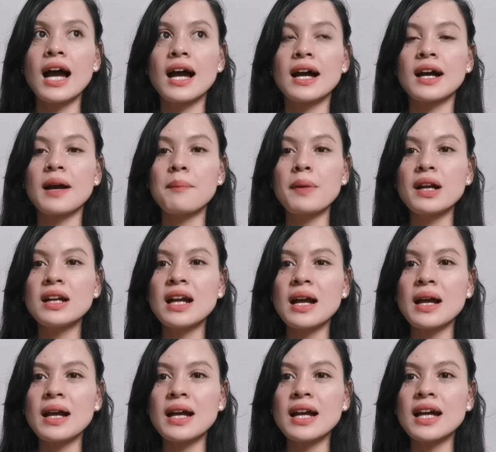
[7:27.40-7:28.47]
Uh, ah, kapag
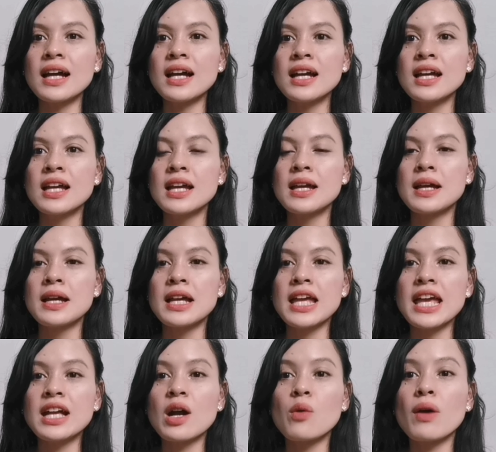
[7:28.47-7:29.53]
uh,
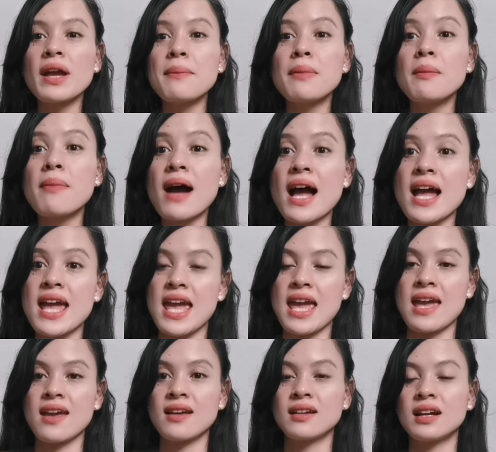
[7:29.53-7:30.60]
ikaw ay
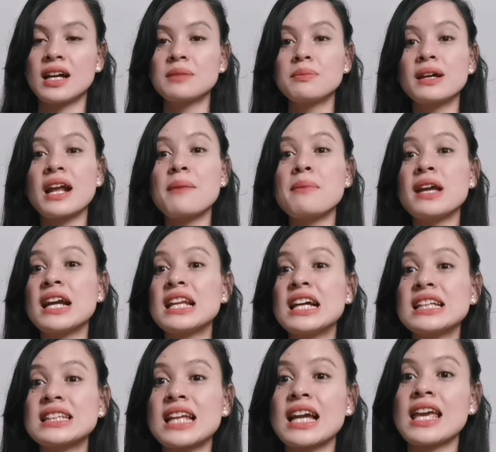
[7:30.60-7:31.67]
babae, at marami ka
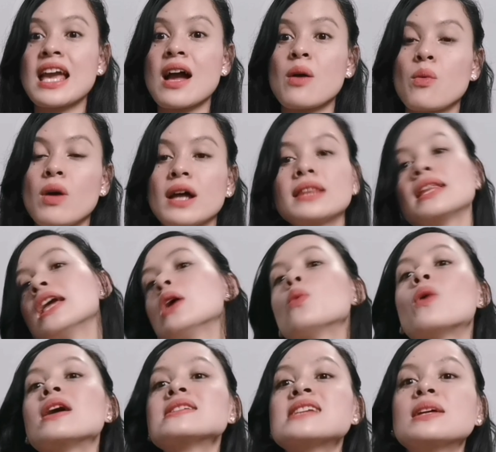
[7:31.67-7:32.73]
ng tagyawat,
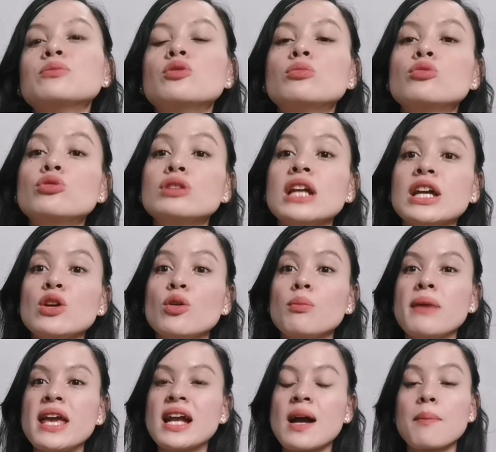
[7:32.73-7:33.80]
iwasan mo muna yung
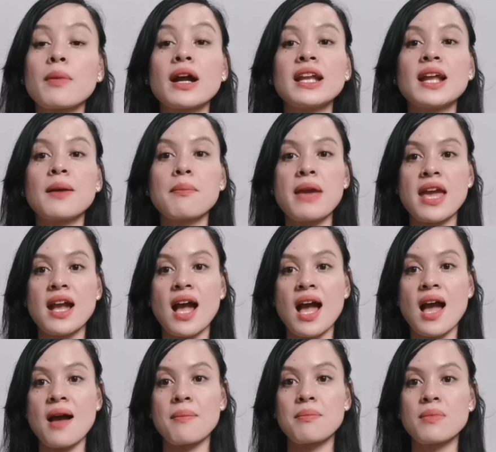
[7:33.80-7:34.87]
makeup ka ng
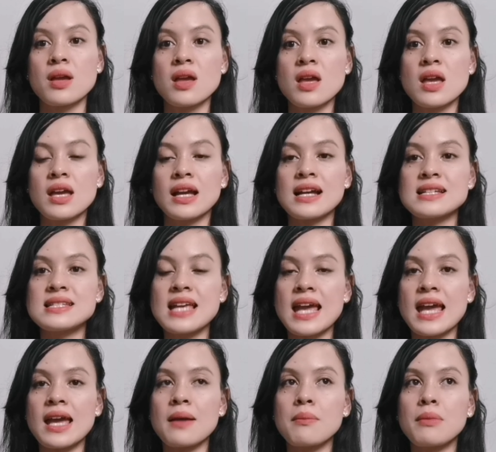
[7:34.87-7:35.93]
makeup.
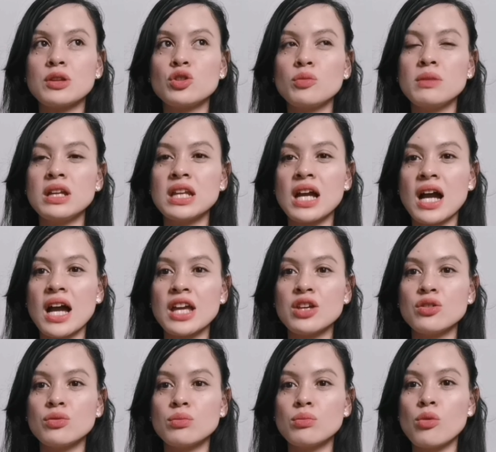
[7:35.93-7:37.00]
Kasi madumi na nga
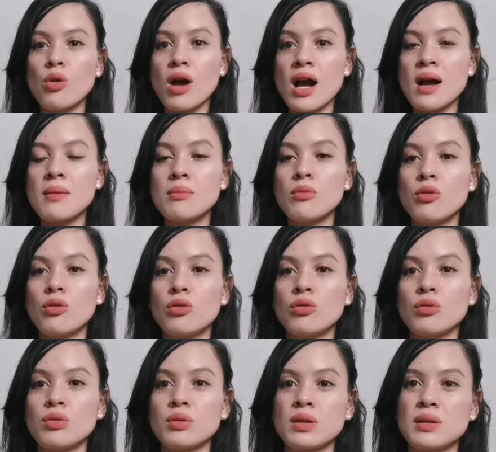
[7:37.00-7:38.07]
yung mukha
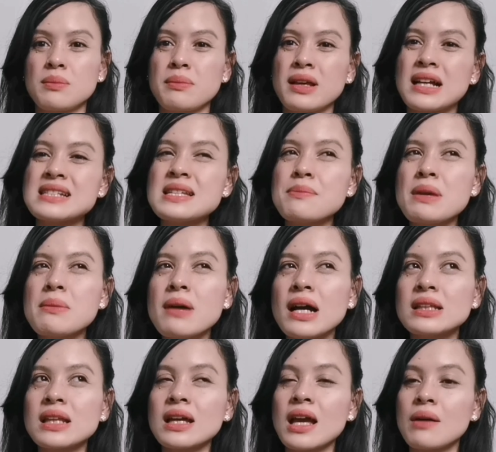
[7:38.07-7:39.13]
mo. May, kasi may
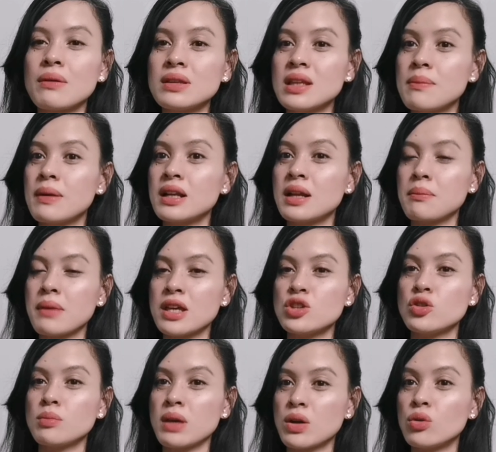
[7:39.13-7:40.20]
mga tagyawat, di ba, na
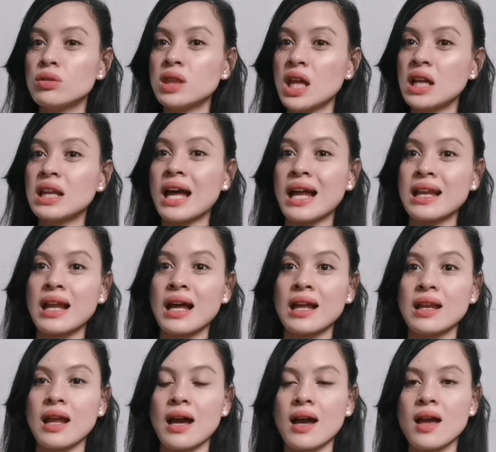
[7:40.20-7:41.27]
medyo may konting
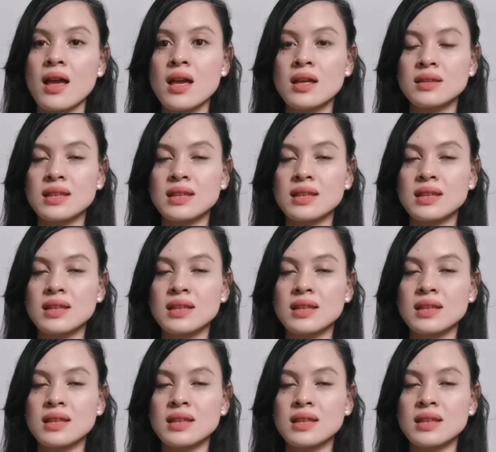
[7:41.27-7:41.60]
nanana.